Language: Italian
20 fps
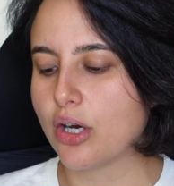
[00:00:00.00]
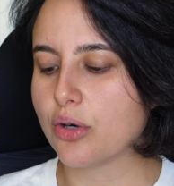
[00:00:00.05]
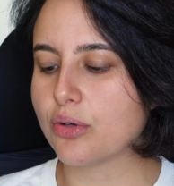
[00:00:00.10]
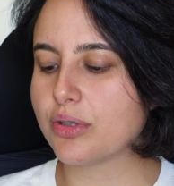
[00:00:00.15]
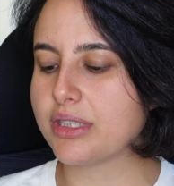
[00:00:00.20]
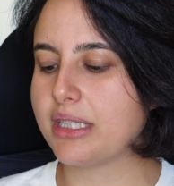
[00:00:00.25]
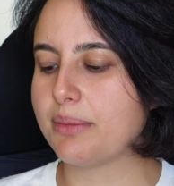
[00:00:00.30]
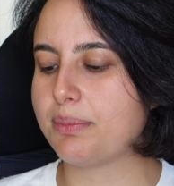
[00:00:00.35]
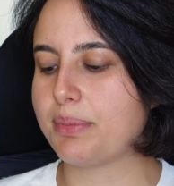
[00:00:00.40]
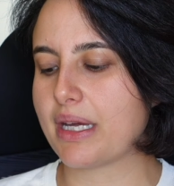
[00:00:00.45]

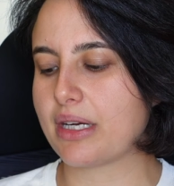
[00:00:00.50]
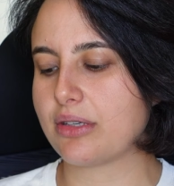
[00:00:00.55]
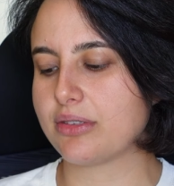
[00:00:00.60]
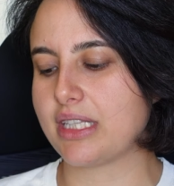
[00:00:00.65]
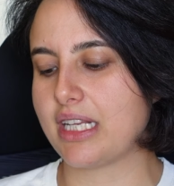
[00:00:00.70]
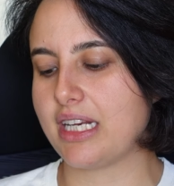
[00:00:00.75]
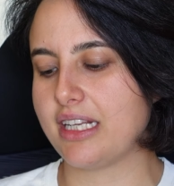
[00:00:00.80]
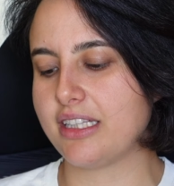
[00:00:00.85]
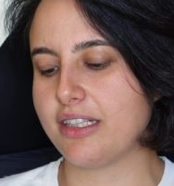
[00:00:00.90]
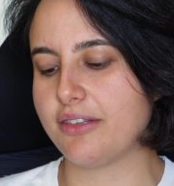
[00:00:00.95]
Ogni piano
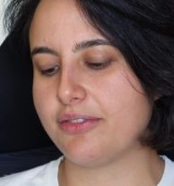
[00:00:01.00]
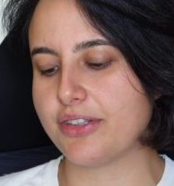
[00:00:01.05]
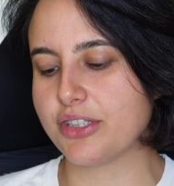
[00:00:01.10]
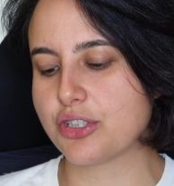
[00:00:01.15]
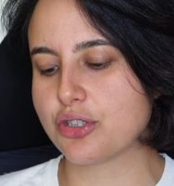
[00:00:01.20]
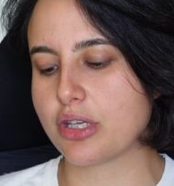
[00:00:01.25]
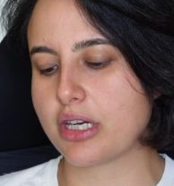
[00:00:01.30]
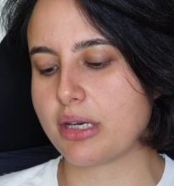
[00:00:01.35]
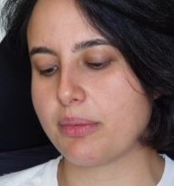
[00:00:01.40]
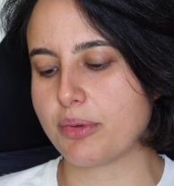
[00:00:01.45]

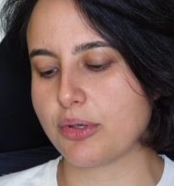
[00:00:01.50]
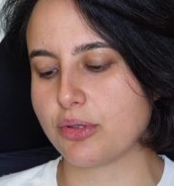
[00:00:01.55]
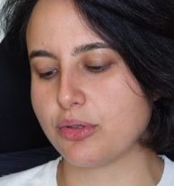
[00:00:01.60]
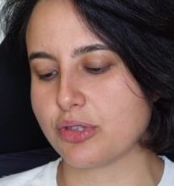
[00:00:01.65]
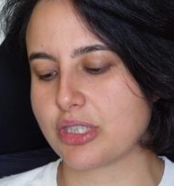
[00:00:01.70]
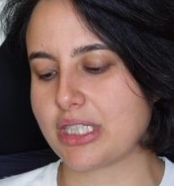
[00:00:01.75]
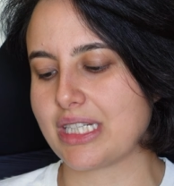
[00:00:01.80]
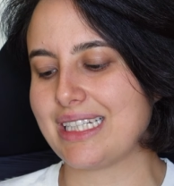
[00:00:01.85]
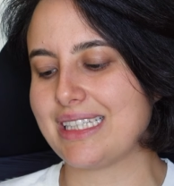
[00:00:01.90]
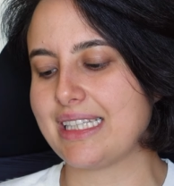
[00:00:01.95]
dell'edificio
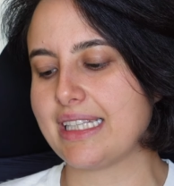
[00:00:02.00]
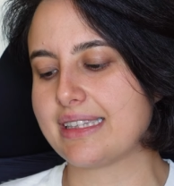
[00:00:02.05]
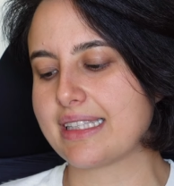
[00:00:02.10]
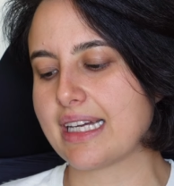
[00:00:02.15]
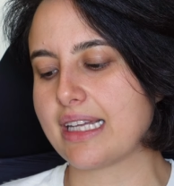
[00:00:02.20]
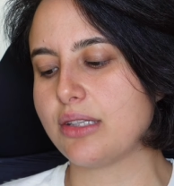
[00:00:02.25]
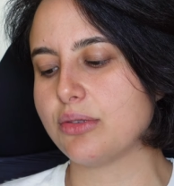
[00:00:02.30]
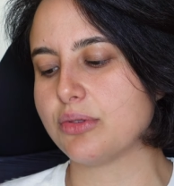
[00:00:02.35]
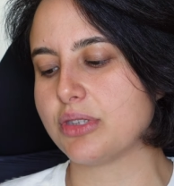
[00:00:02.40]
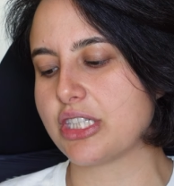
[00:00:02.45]
riproduce nei
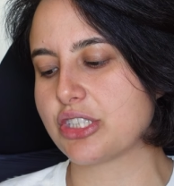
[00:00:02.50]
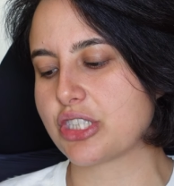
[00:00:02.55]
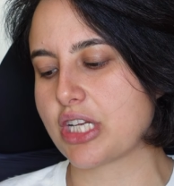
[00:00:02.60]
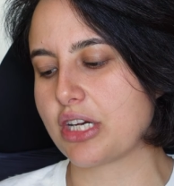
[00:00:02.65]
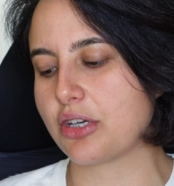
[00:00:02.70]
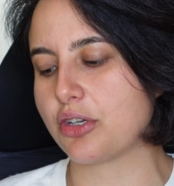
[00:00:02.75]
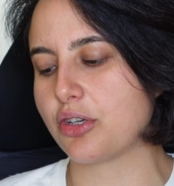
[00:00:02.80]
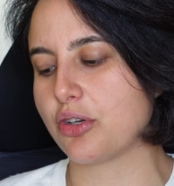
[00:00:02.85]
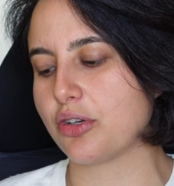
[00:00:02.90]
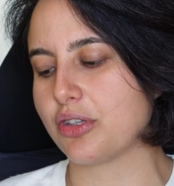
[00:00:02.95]
dettagli un
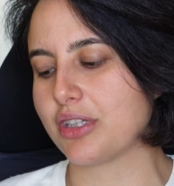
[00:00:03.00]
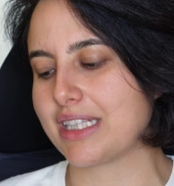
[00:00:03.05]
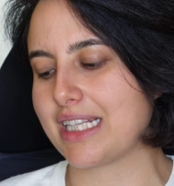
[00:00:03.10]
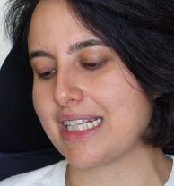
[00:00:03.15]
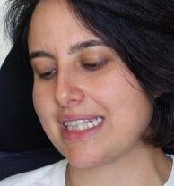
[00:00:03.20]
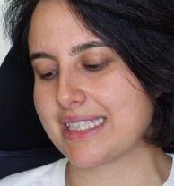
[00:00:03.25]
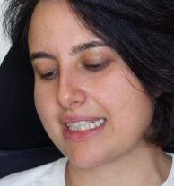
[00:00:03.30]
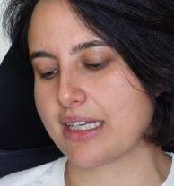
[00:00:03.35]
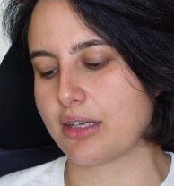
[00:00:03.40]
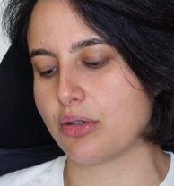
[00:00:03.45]
decennio
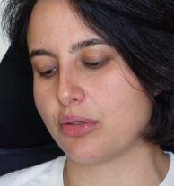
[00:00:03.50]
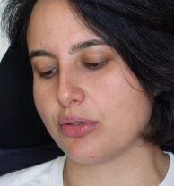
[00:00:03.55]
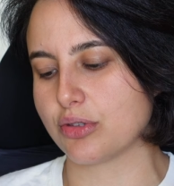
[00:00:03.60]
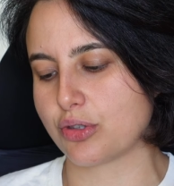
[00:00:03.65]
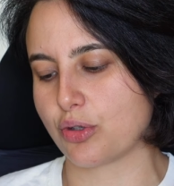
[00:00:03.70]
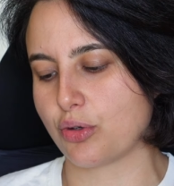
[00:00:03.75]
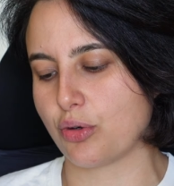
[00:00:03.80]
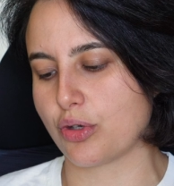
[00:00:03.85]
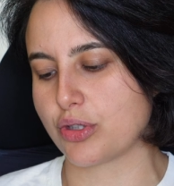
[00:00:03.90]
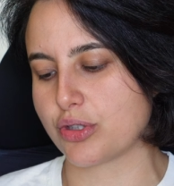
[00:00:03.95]
del secolo
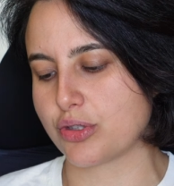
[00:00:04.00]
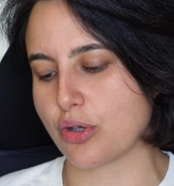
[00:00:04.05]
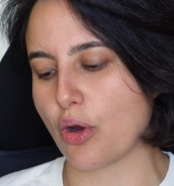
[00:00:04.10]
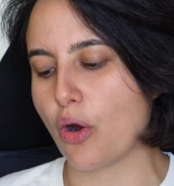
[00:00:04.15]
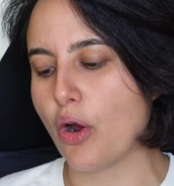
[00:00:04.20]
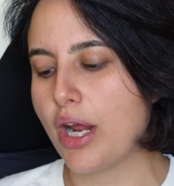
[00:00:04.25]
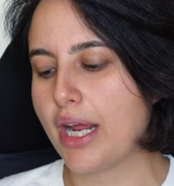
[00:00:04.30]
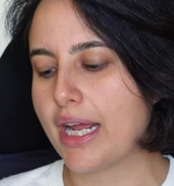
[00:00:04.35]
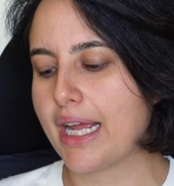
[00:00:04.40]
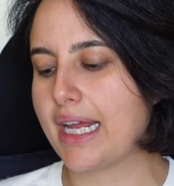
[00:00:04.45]
scorso